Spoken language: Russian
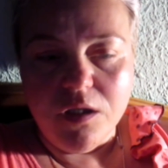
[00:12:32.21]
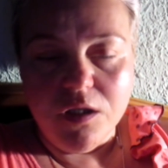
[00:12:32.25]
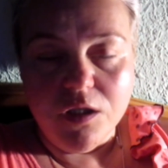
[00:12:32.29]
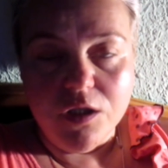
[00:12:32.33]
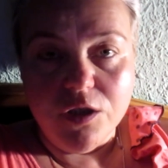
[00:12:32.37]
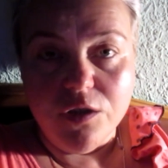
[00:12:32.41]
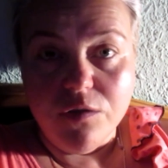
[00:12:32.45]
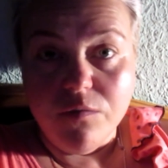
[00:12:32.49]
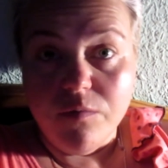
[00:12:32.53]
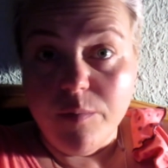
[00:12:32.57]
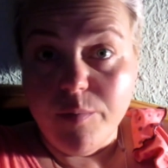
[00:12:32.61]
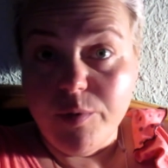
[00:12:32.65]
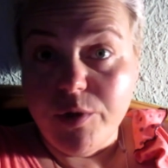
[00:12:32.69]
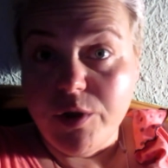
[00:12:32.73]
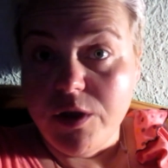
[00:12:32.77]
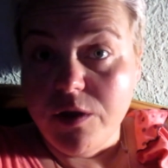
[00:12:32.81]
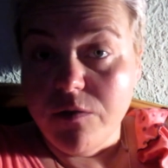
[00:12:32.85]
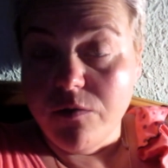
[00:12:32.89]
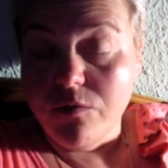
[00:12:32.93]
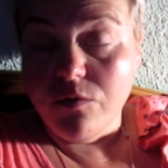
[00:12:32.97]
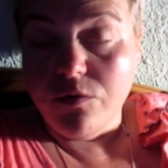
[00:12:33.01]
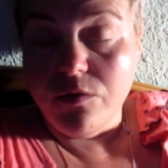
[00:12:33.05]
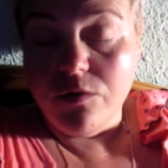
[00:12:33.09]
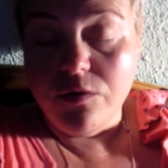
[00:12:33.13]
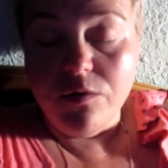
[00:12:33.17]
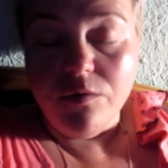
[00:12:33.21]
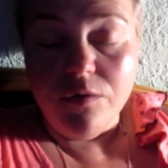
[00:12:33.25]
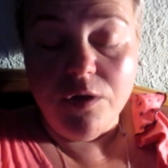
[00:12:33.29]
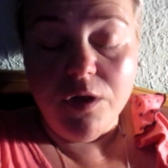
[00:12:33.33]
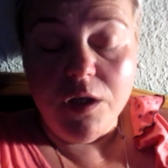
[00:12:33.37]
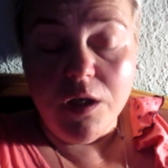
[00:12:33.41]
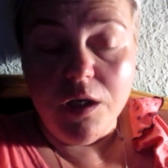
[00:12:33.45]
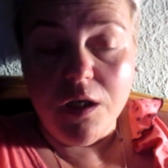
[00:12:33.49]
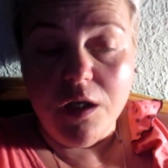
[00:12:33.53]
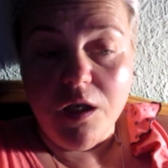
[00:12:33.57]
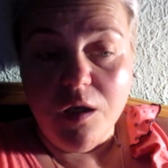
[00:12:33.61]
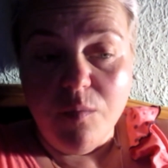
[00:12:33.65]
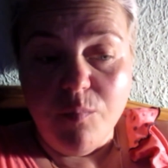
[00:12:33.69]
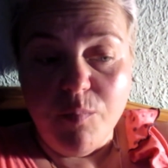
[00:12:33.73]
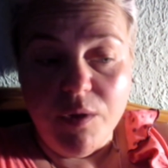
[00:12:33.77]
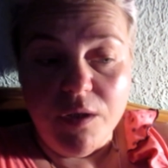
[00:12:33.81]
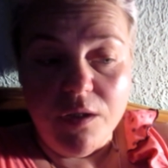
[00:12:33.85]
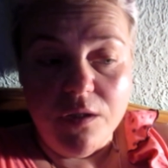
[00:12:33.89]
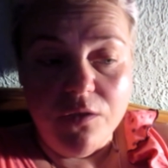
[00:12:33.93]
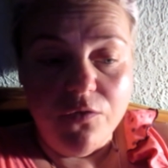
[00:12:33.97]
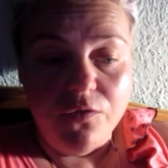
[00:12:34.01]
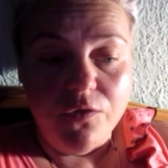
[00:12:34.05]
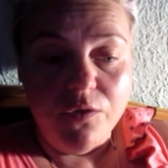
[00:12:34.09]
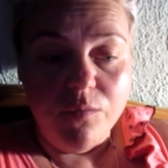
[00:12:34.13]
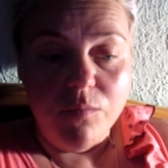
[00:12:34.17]
Даже вообще вот никаких
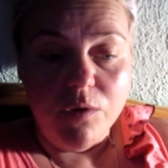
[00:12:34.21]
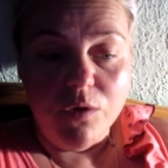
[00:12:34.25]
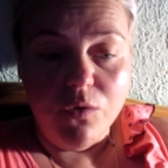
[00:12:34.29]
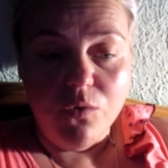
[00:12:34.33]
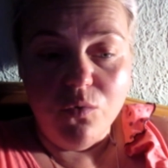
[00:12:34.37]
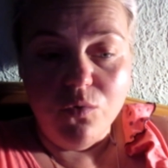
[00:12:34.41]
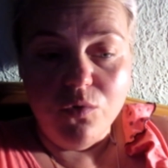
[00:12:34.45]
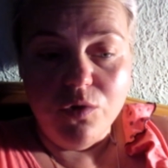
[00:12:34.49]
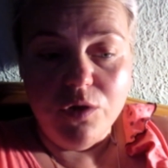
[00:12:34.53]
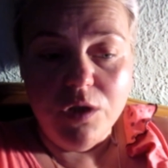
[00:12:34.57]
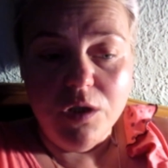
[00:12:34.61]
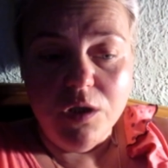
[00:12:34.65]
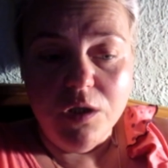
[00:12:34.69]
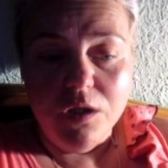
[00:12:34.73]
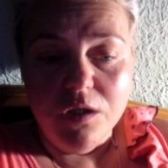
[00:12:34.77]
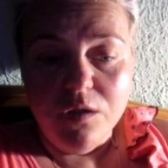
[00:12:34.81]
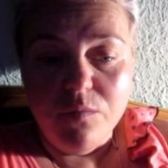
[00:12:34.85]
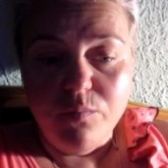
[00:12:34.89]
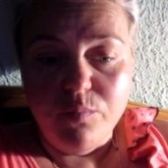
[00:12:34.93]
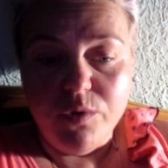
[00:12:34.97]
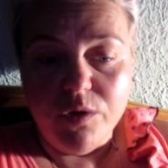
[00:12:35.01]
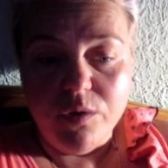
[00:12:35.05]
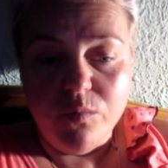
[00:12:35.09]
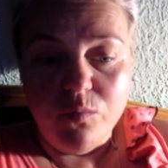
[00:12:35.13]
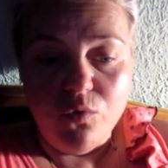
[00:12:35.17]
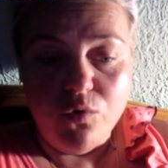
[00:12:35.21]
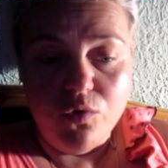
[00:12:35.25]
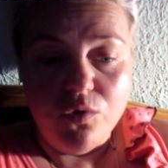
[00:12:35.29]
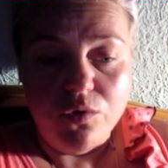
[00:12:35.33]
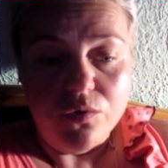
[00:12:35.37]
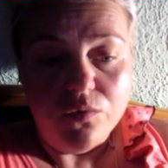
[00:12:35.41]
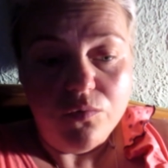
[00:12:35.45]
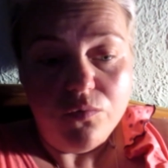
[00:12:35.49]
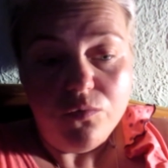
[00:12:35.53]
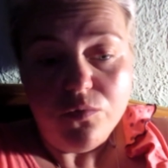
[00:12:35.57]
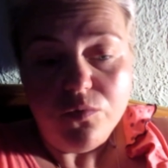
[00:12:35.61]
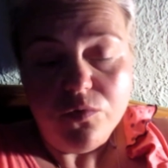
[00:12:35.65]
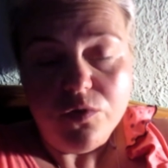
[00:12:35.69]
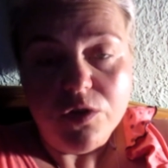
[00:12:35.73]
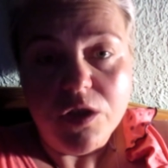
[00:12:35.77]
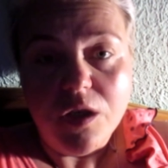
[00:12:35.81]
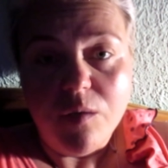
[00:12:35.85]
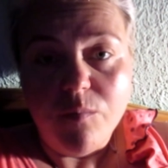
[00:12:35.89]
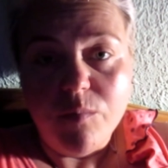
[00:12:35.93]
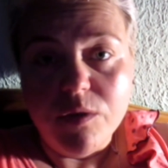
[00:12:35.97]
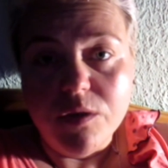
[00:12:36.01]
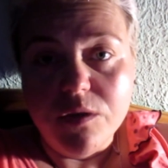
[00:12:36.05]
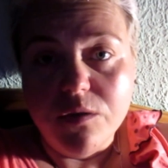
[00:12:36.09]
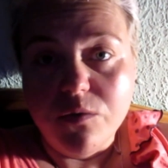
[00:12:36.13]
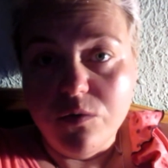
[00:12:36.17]
планов не могу делать, потому что, ну,
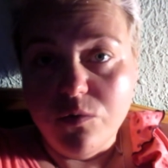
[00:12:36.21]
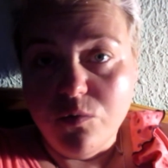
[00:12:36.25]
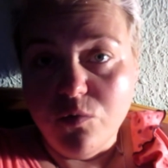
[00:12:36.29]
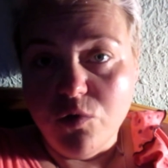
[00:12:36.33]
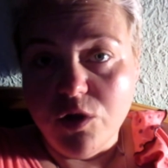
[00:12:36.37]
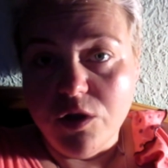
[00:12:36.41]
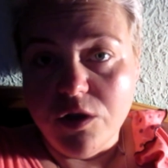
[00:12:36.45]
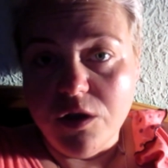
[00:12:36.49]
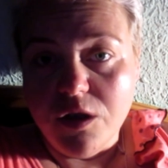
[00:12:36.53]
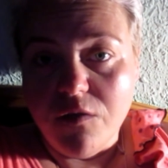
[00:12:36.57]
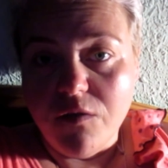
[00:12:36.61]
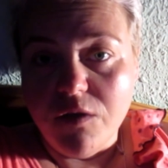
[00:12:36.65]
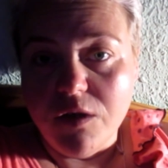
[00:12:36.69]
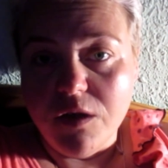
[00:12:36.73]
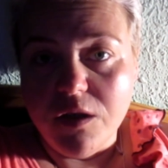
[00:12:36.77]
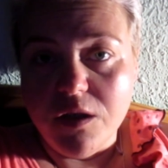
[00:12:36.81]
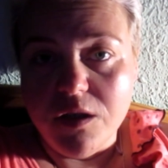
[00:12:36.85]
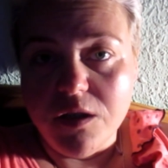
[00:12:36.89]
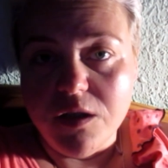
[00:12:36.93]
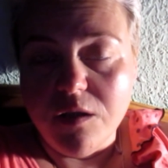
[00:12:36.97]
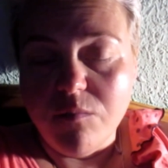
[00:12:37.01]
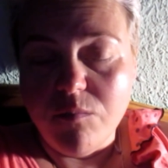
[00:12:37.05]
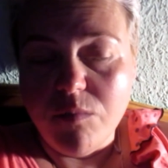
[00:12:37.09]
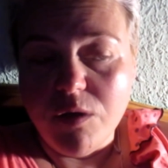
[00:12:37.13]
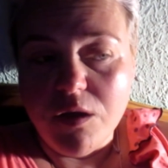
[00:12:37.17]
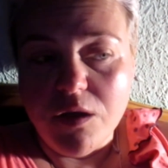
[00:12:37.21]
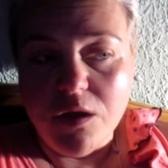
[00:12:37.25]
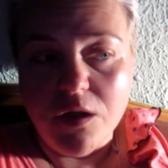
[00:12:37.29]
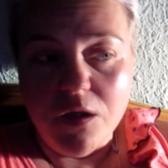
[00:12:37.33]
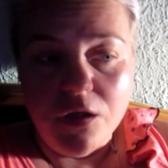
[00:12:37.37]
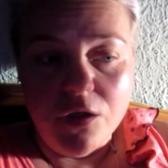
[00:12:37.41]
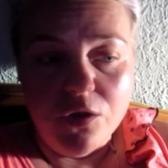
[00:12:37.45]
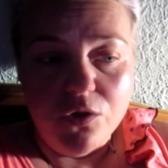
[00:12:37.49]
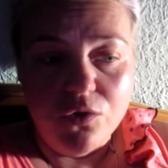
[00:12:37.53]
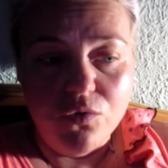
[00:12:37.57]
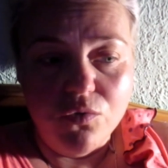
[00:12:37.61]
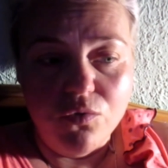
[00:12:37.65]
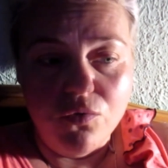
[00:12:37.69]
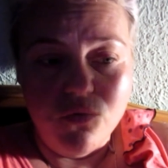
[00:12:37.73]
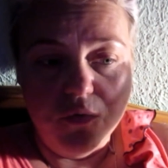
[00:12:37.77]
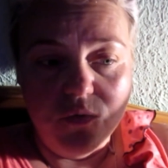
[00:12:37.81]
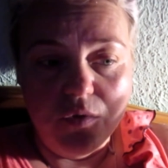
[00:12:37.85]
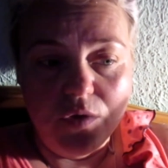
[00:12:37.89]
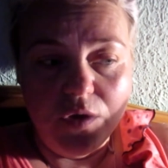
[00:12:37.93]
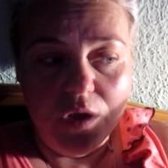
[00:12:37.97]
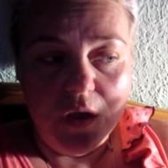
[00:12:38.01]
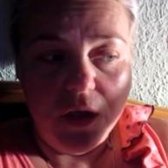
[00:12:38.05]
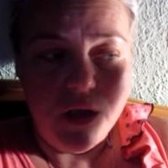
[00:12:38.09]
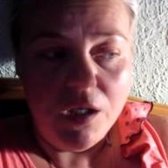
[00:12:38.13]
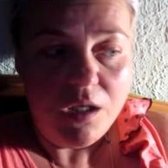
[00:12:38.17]
сами уже, наверное, заметили, что
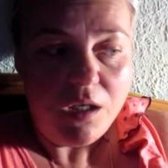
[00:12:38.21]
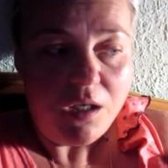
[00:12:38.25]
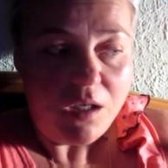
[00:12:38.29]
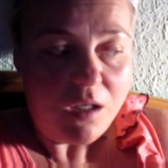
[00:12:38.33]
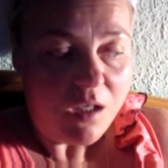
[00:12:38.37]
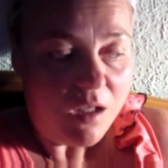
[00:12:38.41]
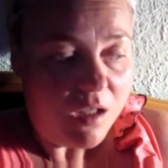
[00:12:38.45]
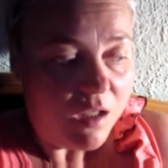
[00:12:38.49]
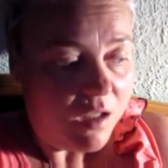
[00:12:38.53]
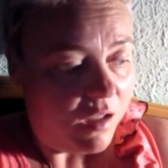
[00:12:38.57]
тут ни хера,